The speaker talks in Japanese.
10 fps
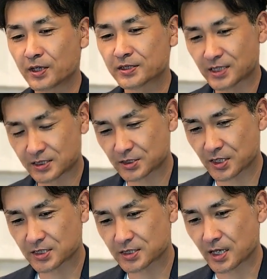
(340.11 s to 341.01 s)
撮
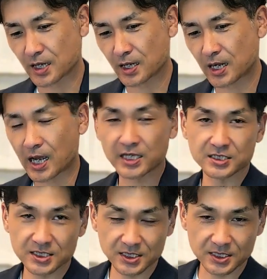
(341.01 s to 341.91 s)
影して発
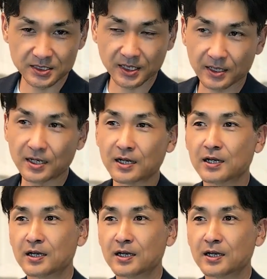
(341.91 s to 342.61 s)
信しながら、